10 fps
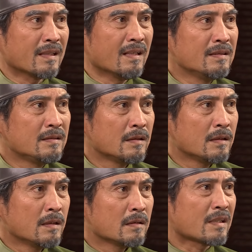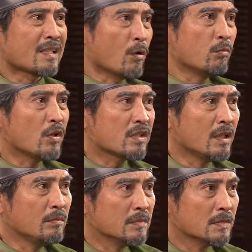Trời ơi, Sao ông không chịu
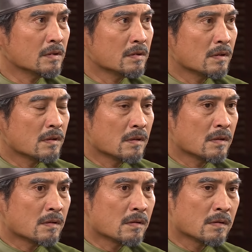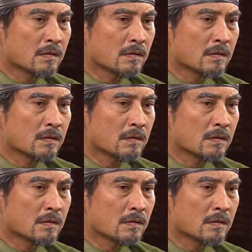nói sớm Thì quên